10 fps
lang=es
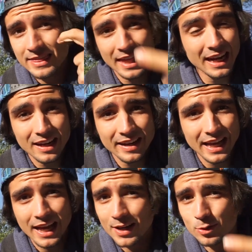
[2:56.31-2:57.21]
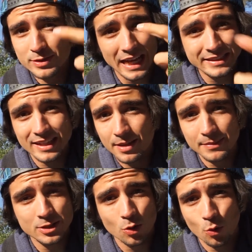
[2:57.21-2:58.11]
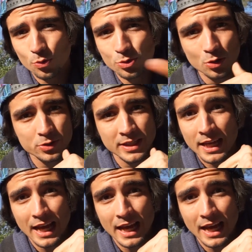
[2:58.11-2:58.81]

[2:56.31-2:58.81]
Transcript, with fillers: darle regalos, hacer gimnasio juntos,